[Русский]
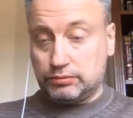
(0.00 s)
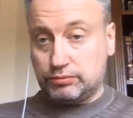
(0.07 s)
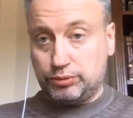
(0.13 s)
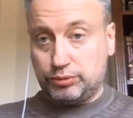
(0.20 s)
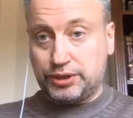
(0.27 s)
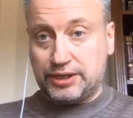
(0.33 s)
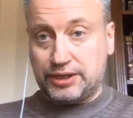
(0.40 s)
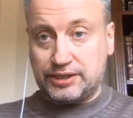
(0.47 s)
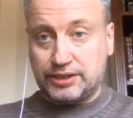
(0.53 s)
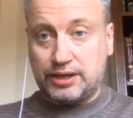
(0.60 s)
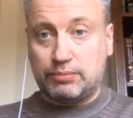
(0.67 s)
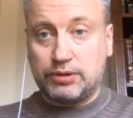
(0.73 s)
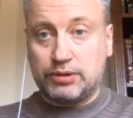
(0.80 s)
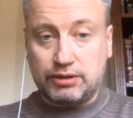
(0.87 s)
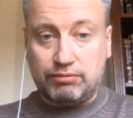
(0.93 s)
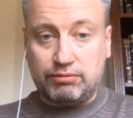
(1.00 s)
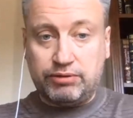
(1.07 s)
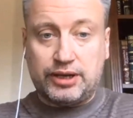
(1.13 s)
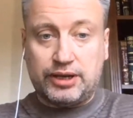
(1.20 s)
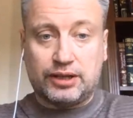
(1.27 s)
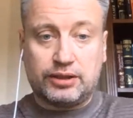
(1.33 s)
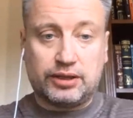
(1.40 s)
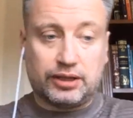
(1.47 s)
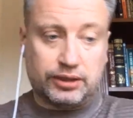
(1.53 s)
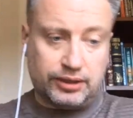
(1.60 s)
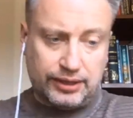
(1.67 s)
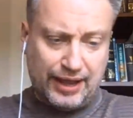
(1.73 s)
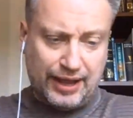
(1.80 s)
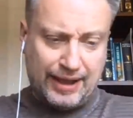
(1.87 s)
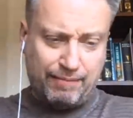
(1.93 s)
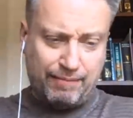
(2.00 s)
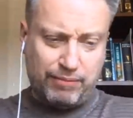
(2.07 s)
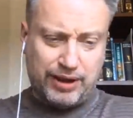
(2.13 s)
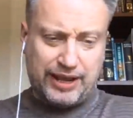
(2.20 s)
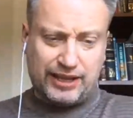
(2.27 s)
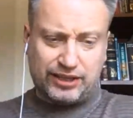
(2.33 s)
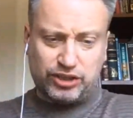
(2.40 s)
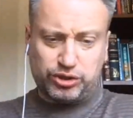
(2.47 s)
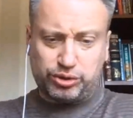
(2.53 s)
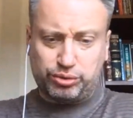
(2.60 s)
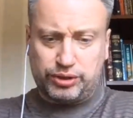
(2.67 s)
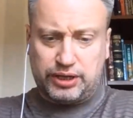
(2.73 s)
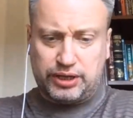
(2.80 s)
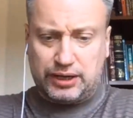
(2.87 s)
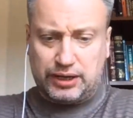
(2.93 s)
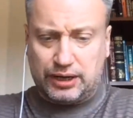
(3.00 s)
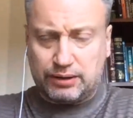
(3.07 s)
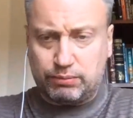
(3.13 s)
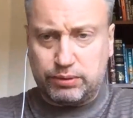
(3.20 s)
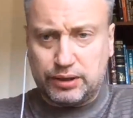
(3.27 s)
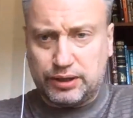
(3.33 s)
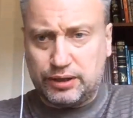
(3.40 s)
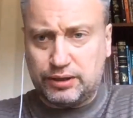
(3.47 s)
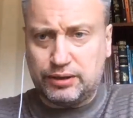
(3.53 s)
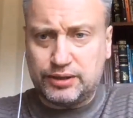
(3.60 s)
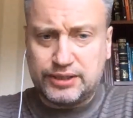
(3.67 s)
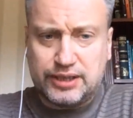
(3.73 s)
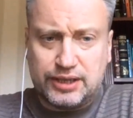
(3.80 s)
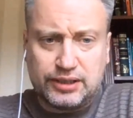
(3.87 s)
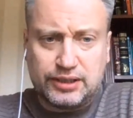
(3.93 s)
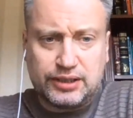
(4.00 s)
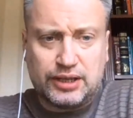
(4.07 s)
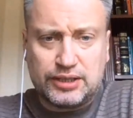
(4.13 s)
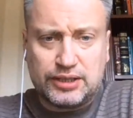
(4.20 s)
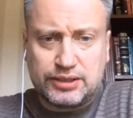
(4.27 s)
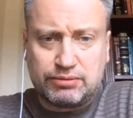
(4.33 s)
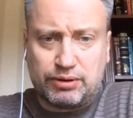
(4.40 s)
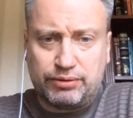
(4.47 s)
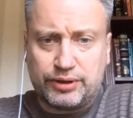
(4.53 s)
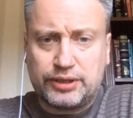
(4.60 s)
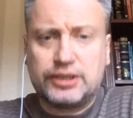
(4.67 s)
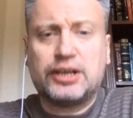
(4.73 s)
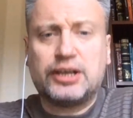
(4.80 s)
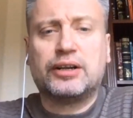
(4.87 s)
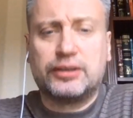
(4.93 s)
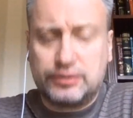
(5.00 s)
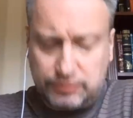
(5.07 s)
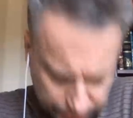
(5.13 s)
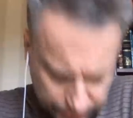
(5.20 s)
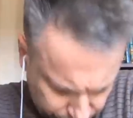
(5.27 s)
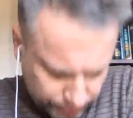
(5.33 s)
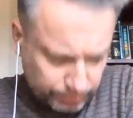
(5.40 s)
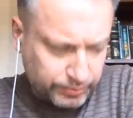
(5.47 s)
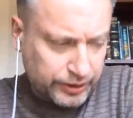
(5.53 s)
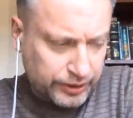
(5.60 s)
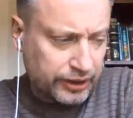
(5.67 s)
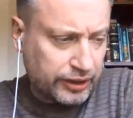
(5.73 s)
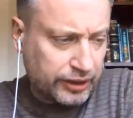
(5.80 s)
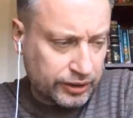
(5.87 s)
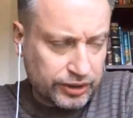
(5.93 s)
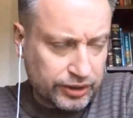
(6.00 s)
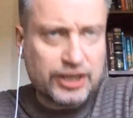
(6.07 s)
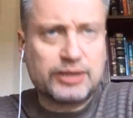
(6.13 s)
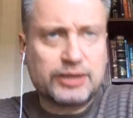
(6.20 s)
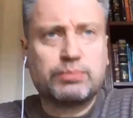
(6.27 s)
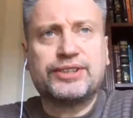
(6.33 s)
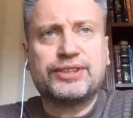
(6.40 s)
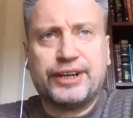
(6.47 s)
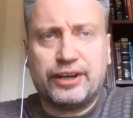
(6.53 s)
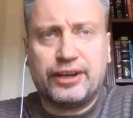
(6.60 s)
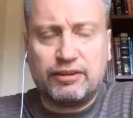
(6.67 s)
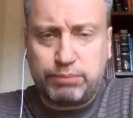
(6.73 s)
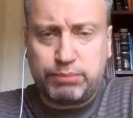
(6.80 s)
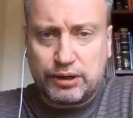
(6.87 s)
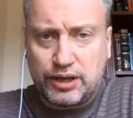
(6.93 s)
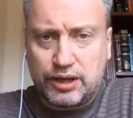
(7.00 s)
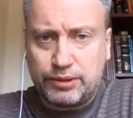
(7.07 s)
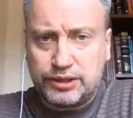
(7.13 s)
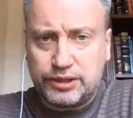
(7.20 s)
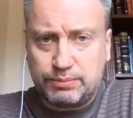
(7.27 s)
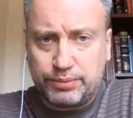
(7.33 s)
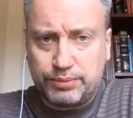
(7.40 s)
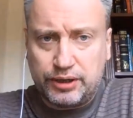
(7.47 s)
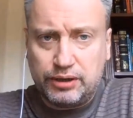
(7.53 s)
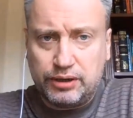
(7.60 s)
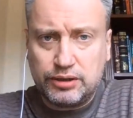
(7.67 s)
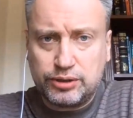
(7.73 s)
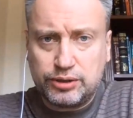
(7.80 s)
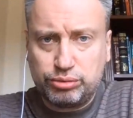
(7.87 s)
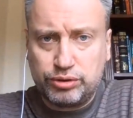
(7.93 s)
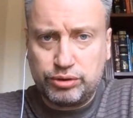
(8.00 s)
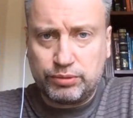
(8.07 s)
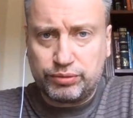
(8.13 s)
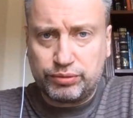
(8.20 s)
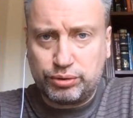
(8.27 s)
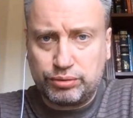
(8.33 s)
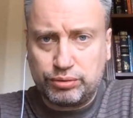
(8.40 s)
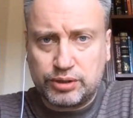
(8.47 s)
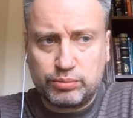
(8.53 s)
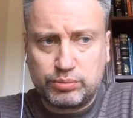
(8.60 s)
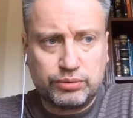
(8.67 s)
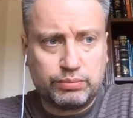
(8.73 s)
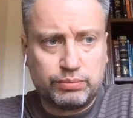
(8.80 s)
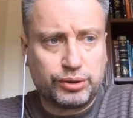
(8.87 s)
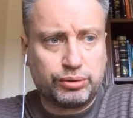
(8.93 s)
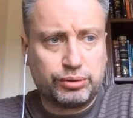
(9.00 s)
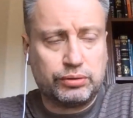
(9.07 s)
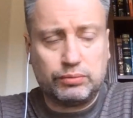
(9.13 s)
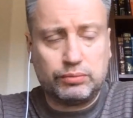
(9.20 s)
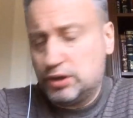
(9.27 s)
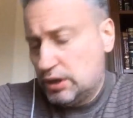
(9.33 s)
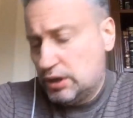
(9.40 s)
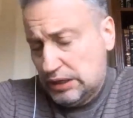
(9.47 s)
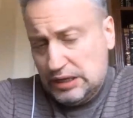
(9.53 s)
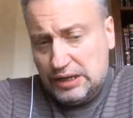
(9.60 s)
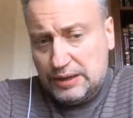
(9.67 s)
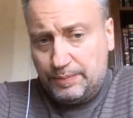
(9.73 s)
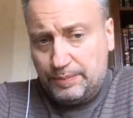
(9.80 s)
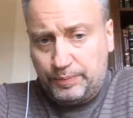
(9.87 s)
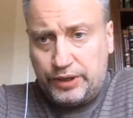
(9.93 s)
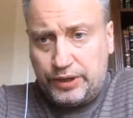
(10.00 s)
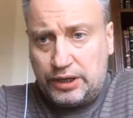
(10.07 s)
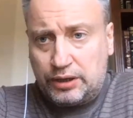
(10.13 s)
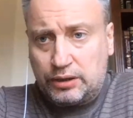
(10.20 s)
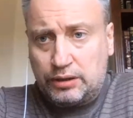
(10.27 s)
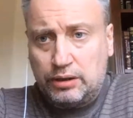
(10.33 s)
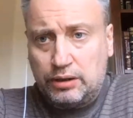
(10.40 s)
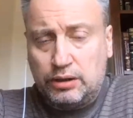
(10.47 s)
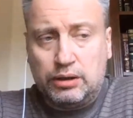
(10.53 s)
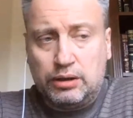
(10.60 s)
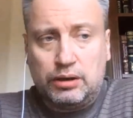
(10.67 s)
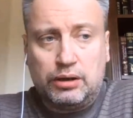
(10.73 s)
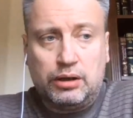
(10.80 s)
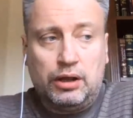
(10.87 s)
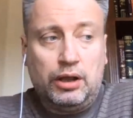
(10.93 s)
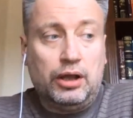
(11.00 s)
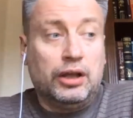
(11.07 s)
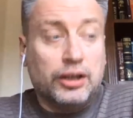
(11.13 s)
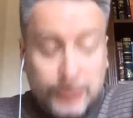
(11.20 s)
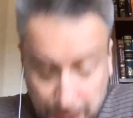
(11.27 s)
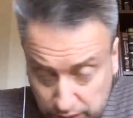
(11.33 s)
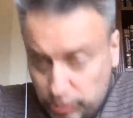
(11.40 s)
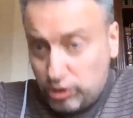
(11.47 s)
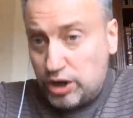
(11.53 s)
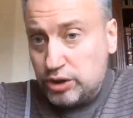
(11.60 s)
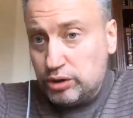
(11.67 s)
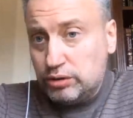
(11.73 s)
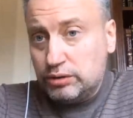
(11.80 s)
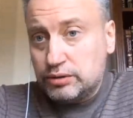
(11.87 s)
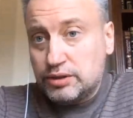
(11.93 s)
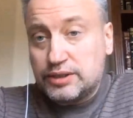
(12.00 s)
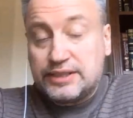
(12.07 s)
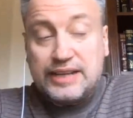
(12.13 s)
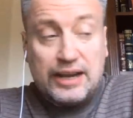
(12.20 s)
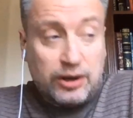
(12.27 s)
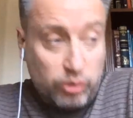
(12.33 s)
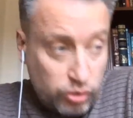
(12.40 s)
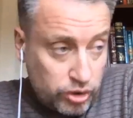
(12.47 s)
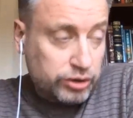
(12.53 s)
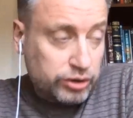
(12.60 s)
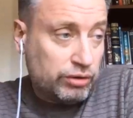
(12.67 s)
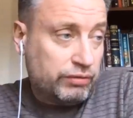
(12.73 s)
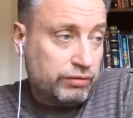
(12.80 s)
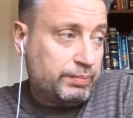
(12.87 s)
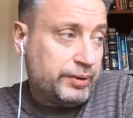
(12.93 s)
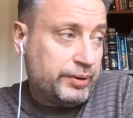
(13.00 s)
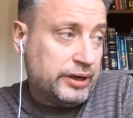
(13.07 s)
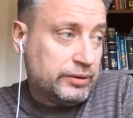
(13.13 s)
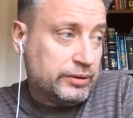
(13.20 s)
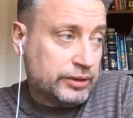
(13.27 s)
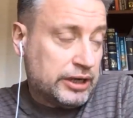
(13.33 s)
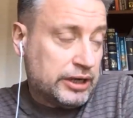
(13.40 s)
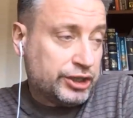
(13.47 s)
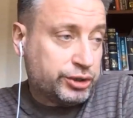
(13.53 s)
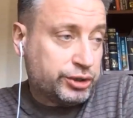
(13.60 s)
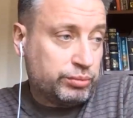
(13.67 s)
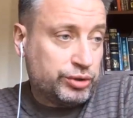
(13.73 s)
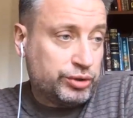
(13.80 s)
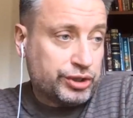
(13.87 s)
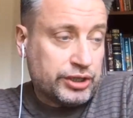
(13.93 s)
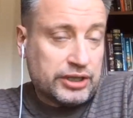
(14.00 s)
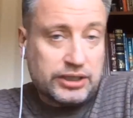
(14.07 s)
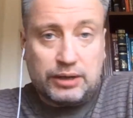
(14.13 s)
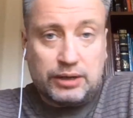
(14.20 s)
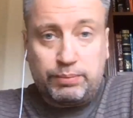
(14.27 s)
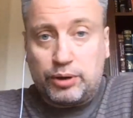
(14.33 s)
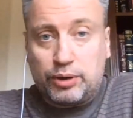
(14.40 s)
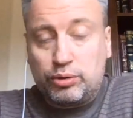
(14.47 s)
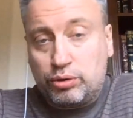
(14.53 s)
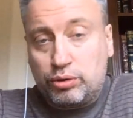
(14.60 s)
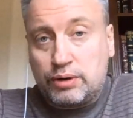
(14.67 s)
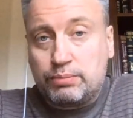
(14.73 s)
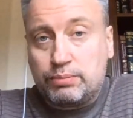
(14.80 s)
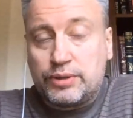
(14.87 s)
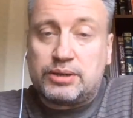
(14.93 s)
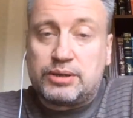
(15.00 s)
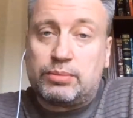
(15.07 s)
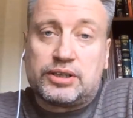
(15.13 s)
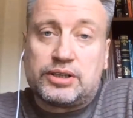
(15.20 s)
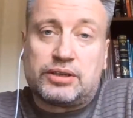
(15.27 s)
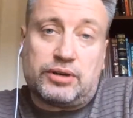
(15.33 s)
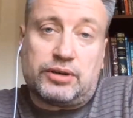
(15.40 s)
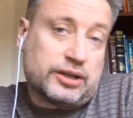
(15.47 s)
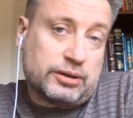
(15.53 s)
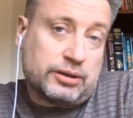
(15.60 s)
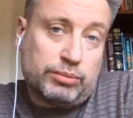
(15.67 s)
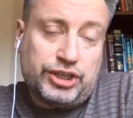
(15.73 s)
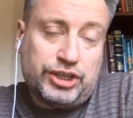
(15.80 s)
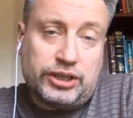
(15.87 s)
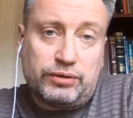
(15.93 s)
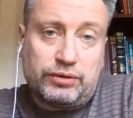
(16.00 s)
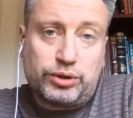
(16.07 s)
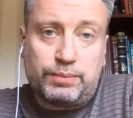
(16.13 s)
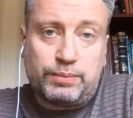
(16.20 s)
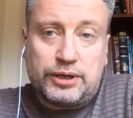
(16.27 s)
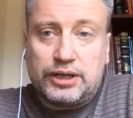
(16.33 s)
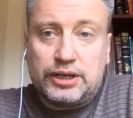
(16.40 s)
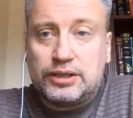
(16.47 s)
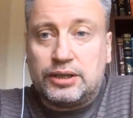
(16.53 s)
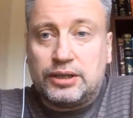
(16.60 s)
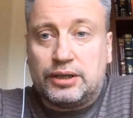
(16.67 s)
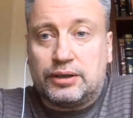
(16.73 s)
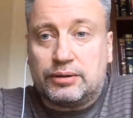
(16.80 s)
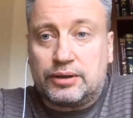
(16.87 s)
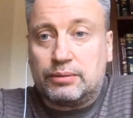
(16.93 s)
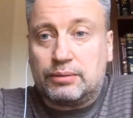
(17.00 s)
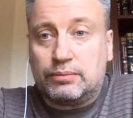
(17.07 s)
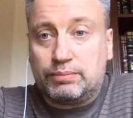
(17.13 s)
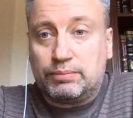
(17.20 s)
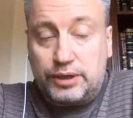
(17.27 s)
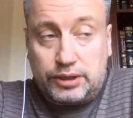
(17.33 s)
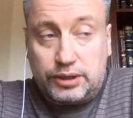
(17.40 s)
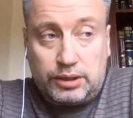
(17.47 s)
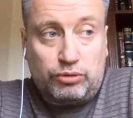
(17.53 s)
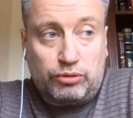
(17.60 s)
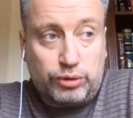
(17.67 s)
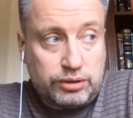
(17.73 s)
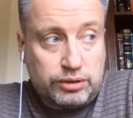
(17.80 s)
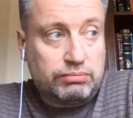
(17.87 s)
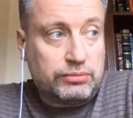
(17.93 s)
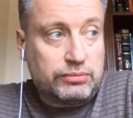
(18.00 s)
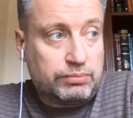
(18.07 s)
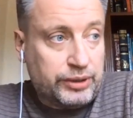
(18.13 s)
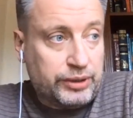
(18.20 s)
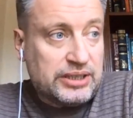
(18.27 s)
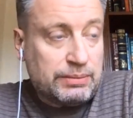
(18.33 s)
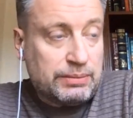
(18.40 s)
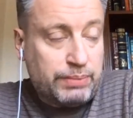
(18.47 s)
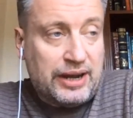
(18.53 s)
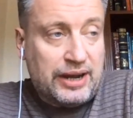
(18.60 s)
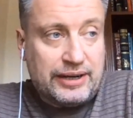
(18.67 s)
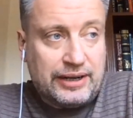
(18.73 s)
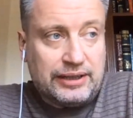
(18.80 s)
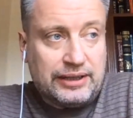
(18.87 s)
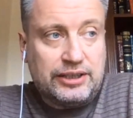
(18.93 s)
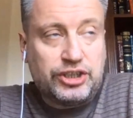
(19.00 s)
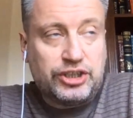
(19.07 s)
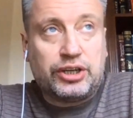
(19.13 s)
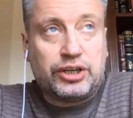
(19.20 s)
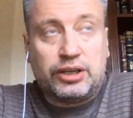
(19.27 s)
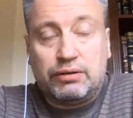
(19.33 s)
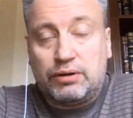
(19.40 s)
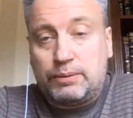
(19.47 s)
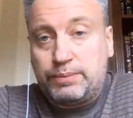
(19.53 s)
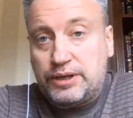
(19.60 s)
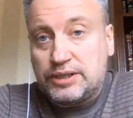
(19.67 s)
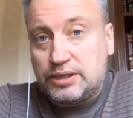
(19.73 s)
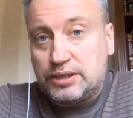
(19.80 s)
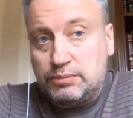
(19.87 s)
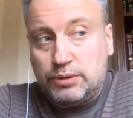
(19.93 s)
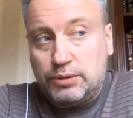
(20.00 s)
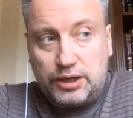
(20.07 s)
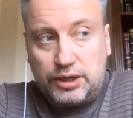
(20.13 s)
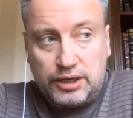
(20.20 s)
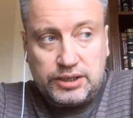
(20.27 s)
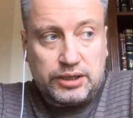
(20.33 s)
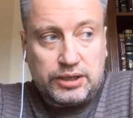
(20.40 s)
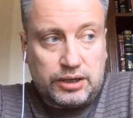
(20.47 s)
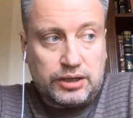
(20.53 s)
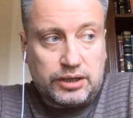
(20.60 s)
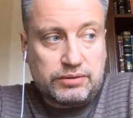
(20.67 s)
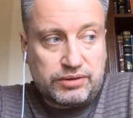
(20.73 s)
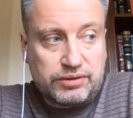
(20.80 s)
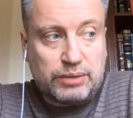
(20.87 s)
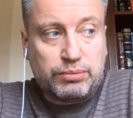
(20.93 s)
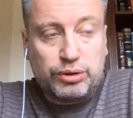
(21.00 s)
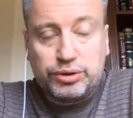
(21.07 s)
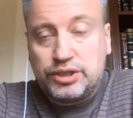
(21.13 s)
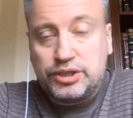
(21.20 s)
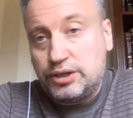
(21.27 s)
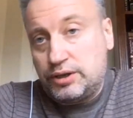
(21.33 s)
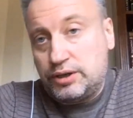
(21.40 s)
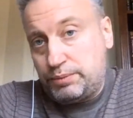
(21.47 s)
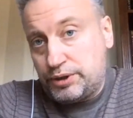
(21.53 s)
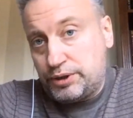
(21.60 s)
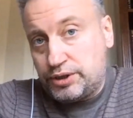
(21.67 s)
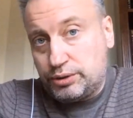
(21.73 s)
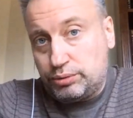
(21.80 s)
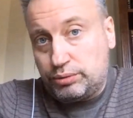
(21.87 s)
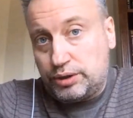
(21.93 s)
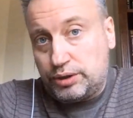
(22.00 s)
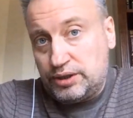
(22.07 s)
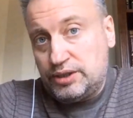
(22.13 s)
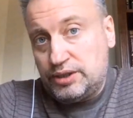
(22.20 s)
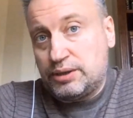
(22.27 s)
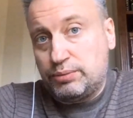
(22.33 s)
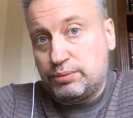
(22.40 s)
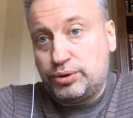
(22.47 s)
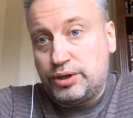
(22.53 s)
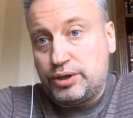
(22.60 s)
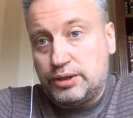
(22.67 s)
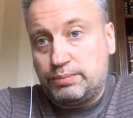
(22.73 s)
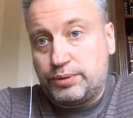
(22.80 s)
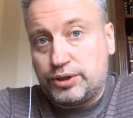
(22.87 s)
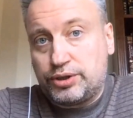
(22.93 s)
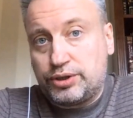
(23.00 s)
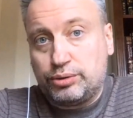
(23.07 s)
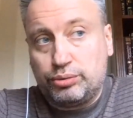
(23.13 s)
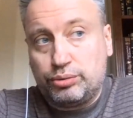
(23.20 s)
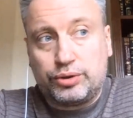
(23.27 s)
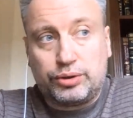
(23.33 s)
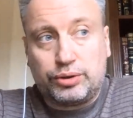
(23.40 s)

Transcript: Вот если нам это выгодно, да, мы эти суды, как бы законодательство вертели пере это. Сейчас быстренько в парламенте переголосуем, и все у нас будет по-другому. Или закон Нет. новый примем. Или закон, примем. закон новый примем, да, что можно стать прокурором без образования. Мы же это все проходили, как бы. Поэтому вот принципиальное отличие европейской демократии как раз в соблюдении процедур. Они соблюдают процедуры.